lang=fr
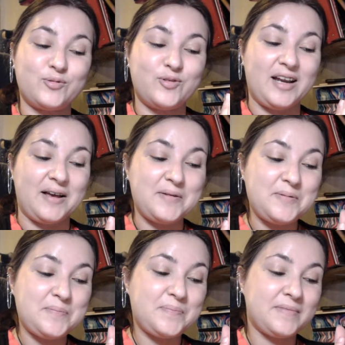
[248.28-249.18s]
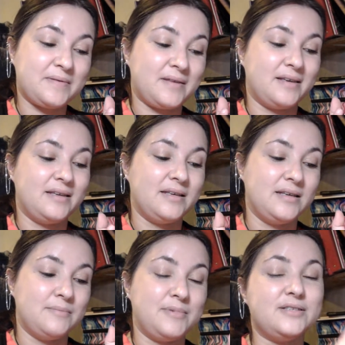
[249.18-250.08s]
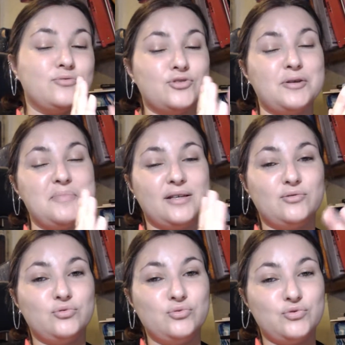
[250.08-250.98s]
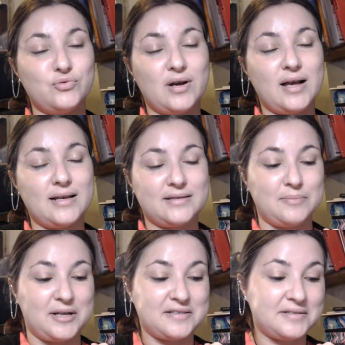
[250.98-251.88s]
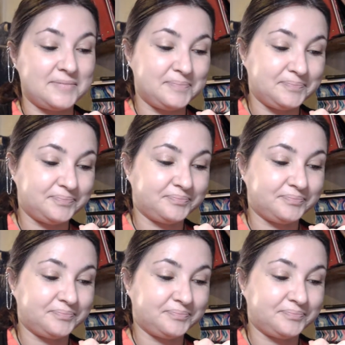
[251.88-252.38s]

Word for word: Donc voilà. Mais sinon, j'aime bien que tout soit à sa place.